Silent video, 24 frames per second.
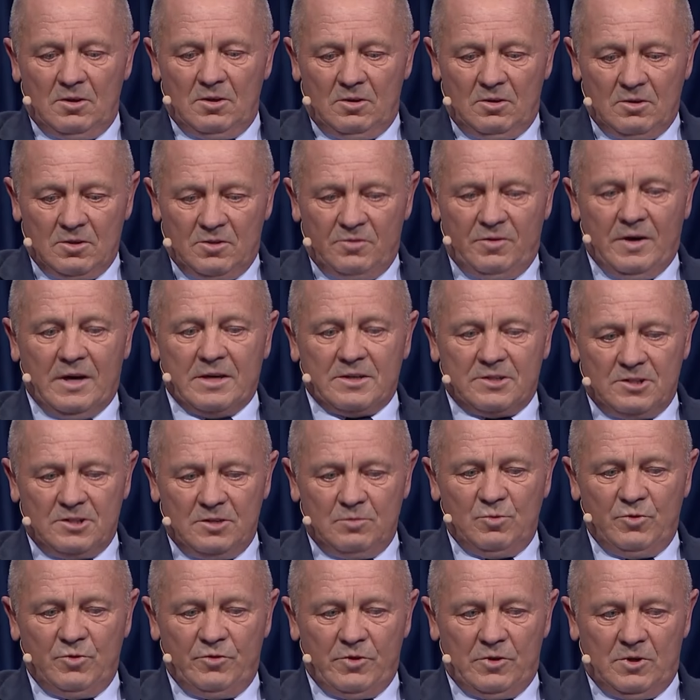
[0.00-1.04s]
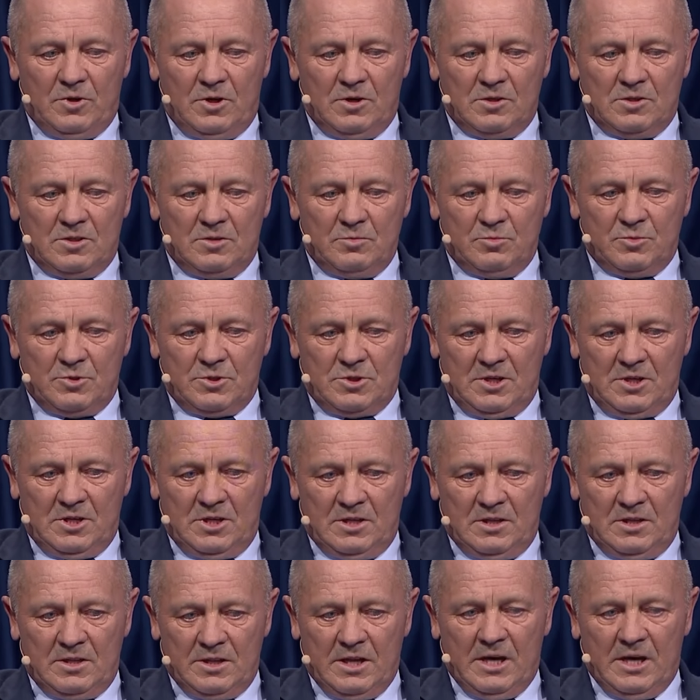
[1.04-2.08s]
otwarcie mówią o tym,
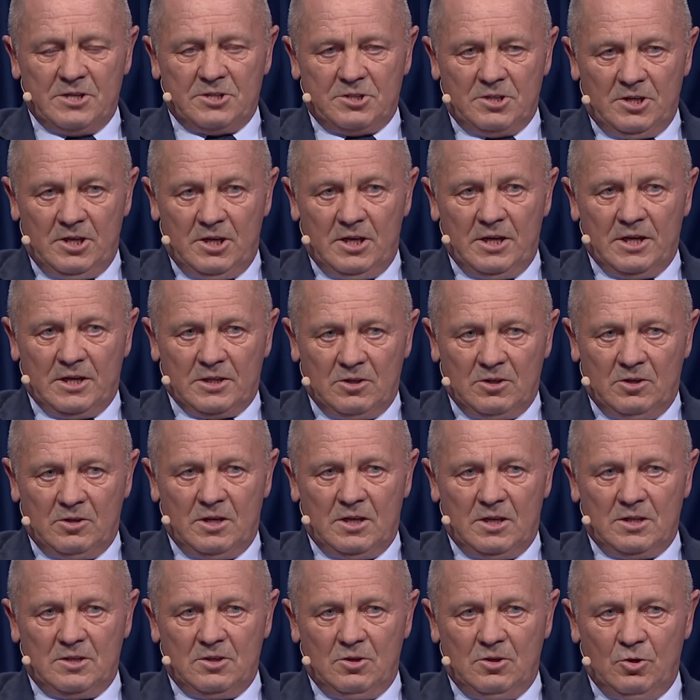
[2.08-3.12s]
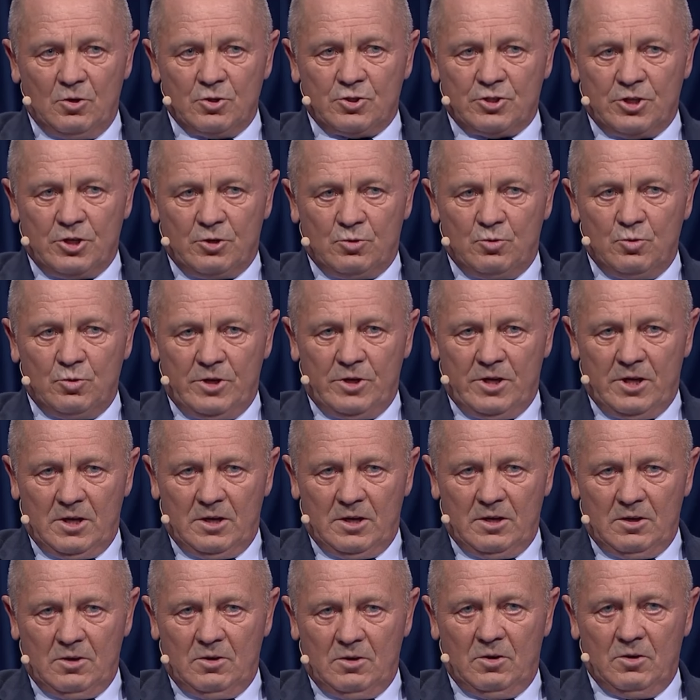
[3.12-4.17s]
że nasz elektorat oczekuje
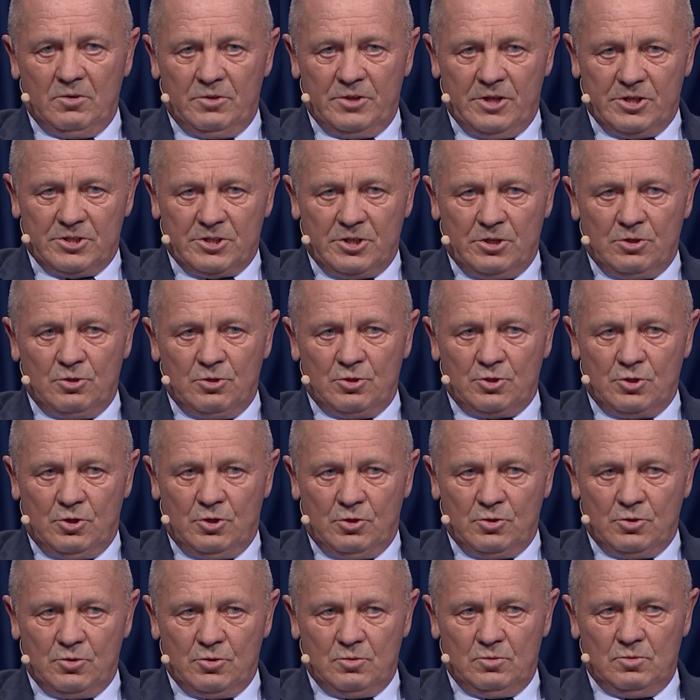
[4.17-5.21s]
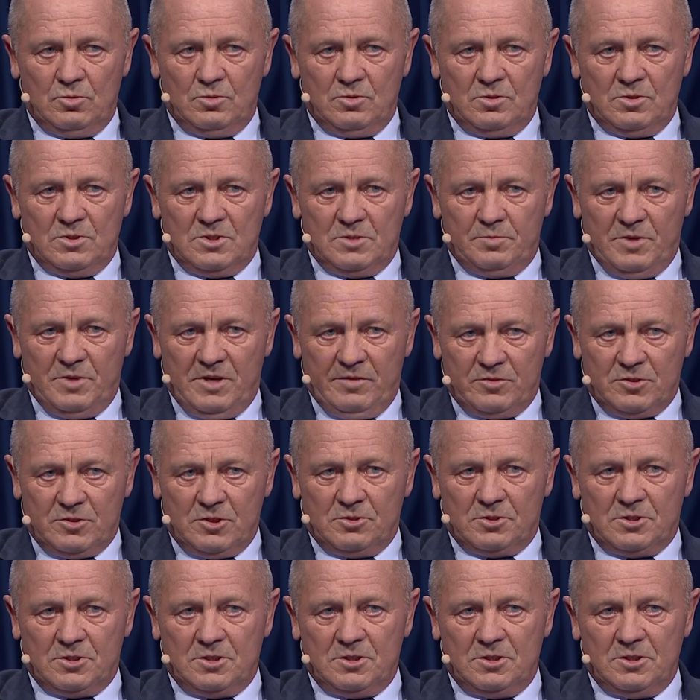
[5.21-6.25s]
od naszego rządu
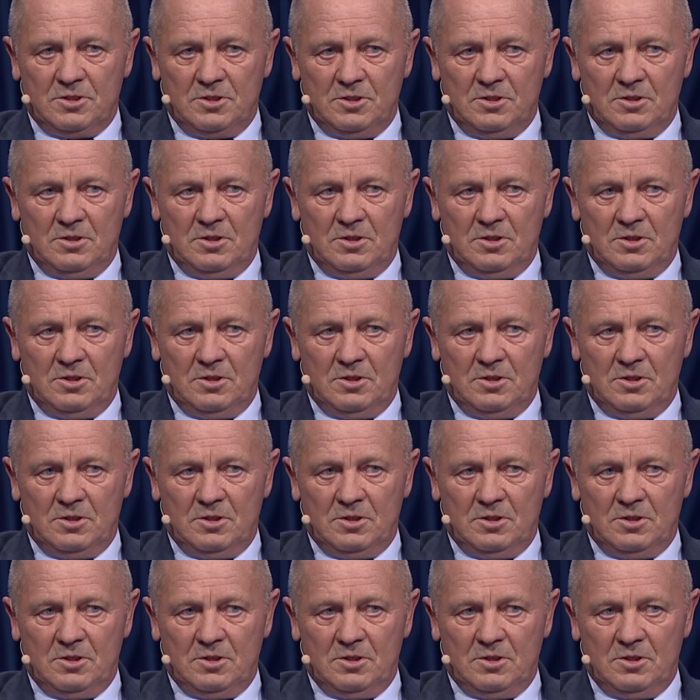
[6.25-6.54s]
sprawczości.